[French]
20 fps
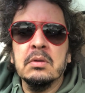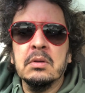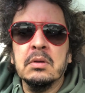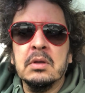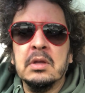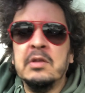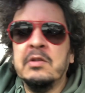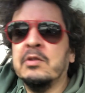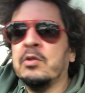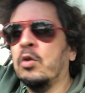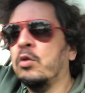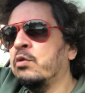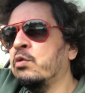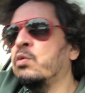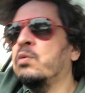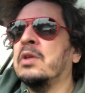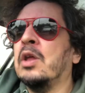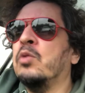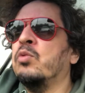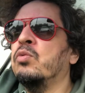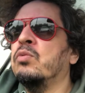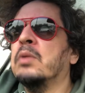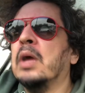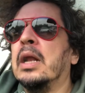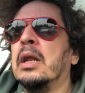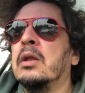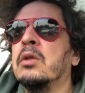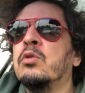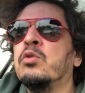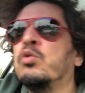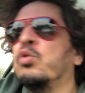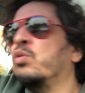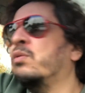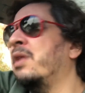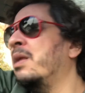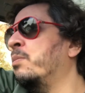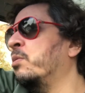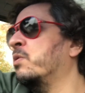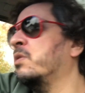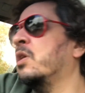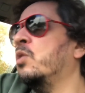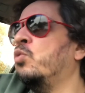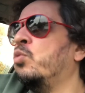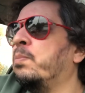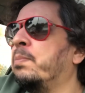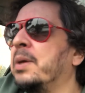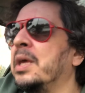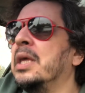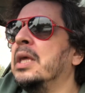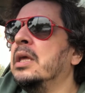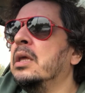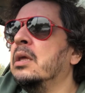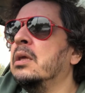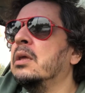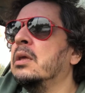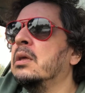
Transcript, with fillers: qui sont sous sa tutelle. Toutes les mosquées du pays,